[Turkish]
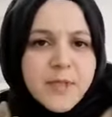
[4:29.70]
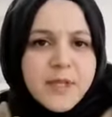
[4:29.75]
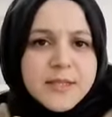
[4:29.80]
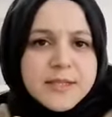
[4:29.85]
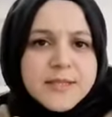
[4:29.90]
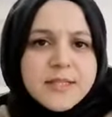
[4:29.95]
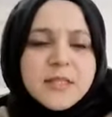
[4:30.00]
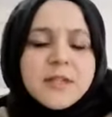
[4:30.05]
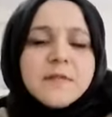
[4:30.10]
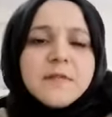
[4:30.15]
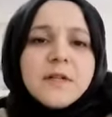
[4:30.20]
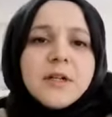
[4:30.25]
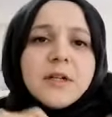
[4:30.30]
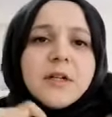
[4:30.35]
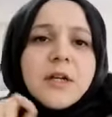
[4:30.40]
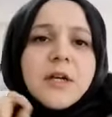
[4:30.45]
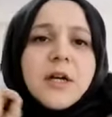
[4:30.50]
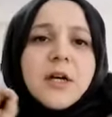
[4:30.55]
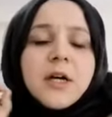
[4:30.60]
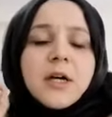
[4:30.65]
sınava
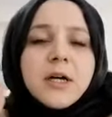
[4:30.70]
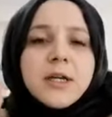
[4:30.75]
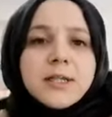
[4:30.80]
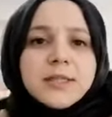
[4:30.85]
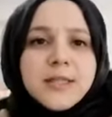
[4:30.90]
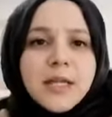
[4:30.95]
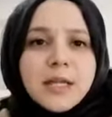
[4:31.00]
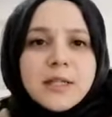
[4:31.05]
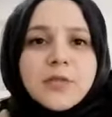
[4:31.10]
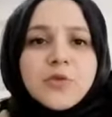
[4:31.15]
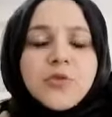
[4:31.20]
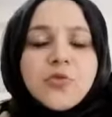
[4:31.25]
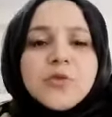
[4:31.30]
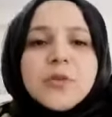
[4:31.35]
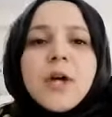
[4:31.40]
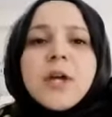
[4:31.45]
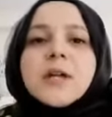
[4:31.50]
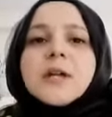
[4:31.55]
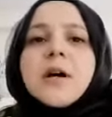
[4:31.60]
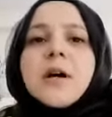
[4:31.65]
sayılı
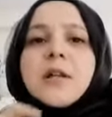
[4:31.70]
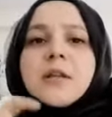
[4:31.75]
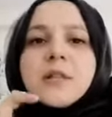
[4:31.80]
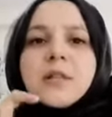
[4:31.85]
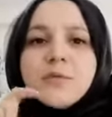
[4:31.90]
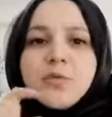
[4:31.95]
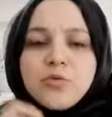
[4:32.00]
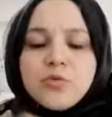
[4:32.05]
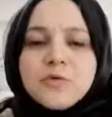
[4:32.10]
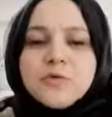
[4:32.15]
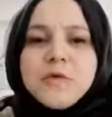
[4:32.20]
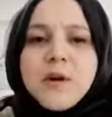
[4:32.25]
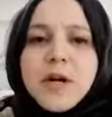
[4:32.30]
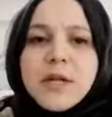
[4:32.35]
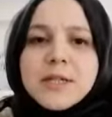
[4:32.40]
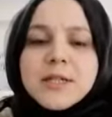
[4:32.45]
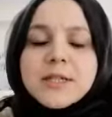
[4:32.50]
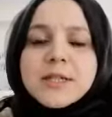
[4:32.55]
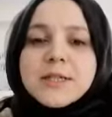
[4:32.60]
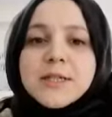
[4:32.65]
günler kaldı bunun
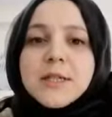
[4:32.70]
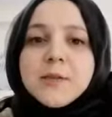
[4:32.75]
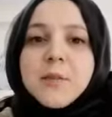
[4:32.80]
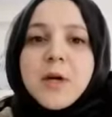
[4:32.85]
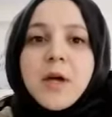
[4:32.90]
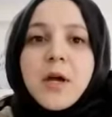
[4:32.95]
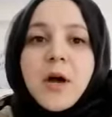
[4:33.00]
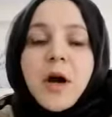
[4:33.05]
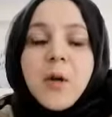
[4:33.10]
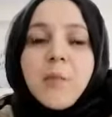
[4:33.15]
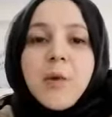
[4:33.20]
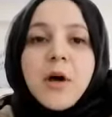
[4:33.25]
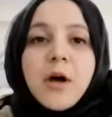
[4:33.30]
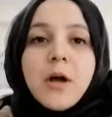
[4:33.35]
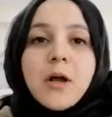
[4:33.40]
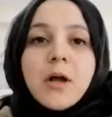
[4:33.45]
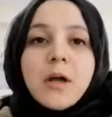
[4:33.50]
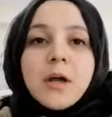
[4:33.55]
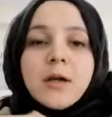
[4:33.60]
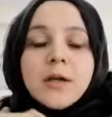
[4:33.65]
farkındayım
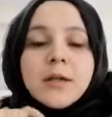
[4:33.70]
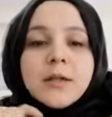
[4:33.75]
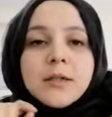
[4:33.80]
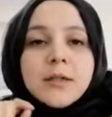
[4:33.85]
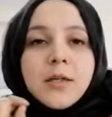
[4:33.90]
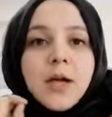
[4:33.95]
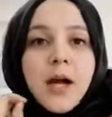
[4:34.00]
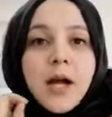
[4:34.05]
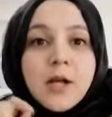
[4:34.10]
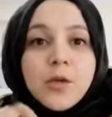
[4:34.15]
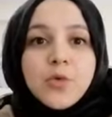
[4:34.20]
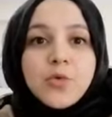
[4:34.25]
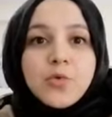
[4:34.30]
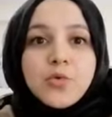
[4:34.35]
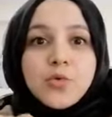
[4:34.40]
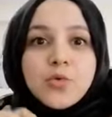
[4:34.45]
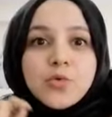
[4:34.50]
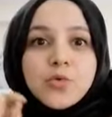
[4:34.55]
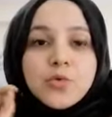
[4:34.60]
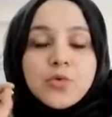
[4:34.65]
ama e, her
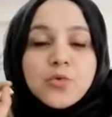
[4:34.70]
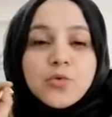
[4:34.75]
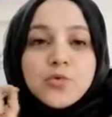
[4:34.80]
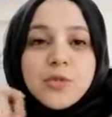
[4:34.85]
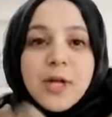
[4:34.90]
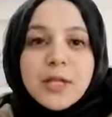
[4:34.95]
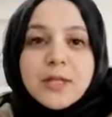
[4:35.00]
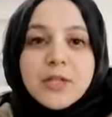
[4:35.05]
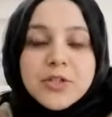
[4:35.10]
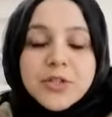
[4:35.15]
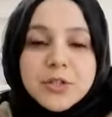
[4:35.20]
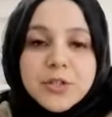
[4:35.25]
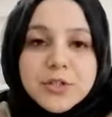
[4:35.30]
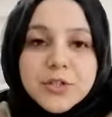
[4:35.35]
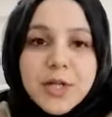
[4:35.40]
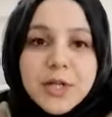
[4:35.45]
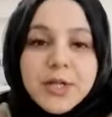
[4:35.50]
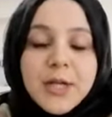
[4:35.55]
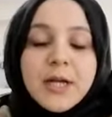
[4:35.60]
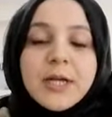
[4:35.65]
gününüzü düzenli
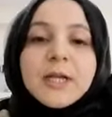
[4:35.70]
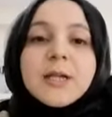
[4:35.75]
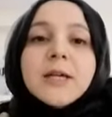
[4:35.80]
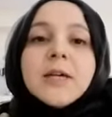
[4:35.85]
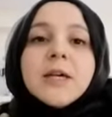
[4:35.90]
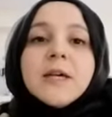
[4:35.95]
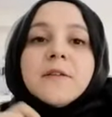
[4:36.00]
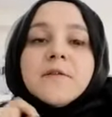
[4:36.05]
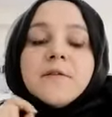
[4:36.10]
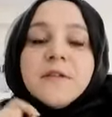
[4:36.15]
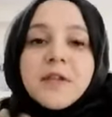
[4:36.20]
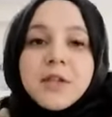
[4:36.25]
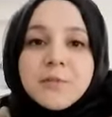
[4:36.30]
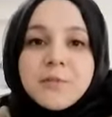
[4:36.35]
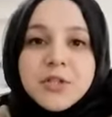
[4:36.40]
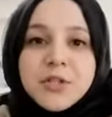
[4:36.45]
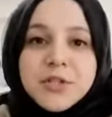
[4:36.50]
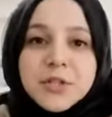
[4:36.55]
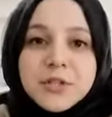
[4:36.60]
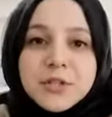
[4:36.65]
çalışarak,
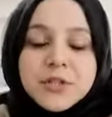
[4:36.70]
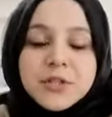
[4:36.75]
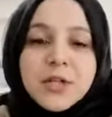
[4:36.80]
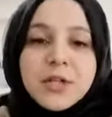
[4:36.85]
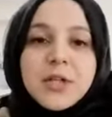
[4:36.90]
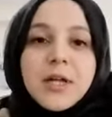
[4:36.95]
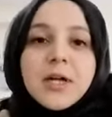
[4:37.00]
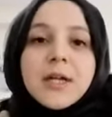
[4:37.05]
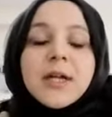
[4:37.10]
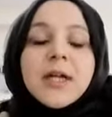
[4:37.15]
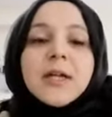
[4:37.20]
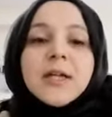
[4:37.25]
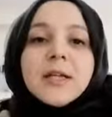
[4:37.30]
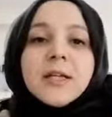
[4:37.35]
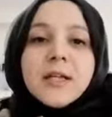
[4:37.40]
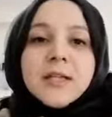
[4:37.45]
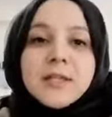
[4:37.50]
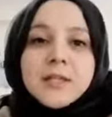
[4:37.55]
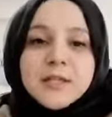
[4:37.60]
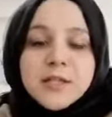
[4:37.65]
verimli çalışarak,
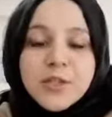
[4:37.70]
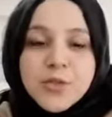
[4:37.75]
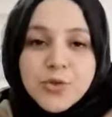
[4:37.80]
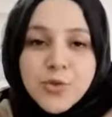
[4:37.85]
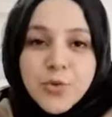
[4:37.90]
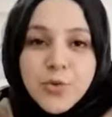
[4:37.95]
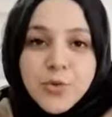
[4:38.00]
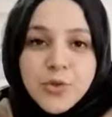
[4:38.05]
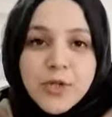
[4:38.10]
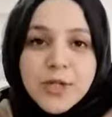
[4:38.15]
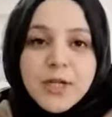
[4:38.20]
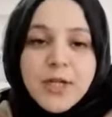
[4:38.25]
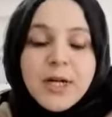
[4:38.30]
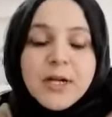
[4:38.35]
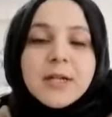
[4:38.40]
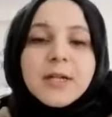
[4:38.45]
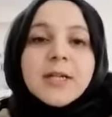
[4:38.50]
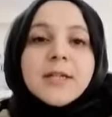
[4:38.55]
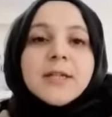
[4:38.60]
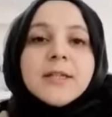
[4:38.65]
yeterince
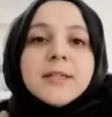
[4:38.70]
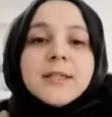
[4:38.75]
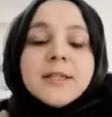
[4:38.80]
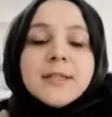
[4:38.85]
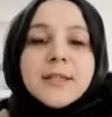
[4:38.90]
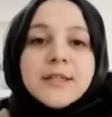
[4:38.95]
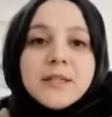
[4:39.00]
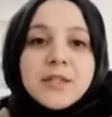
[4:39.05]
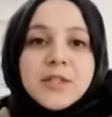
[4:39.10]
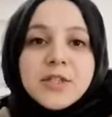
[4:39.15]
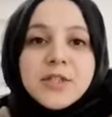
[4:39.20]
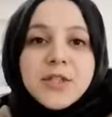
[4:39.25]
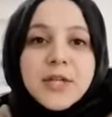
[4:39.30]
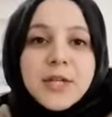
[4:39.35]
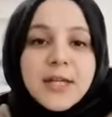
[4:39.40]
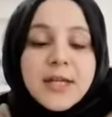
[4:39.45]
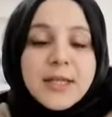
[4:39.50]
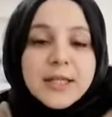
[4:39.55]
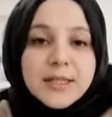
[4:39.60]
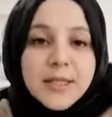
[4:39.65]
uyuyarak,
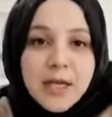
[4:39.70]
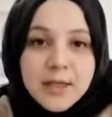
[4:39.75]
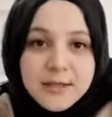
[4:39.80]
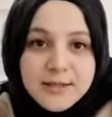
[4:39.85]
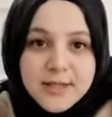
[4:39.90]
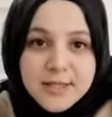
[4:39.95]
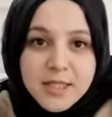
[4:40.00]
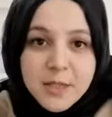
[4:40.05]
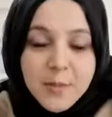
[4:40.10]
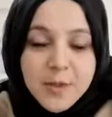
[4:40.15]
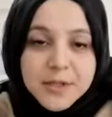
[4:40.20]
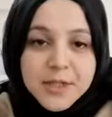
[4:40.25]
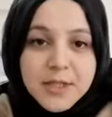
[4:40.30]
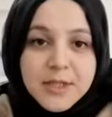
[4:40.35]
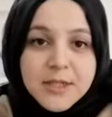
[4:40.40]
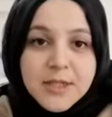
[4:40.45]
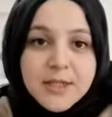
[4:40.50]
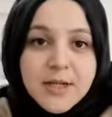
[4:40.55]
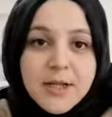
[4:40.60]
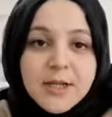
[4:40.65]
yeterince kendinize zaman
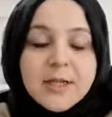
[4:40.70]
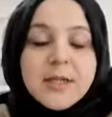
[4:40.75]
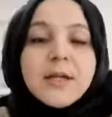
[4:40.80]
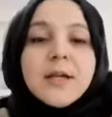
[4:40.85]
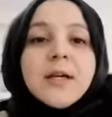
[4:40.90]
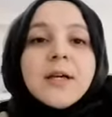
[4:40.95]
ayırarak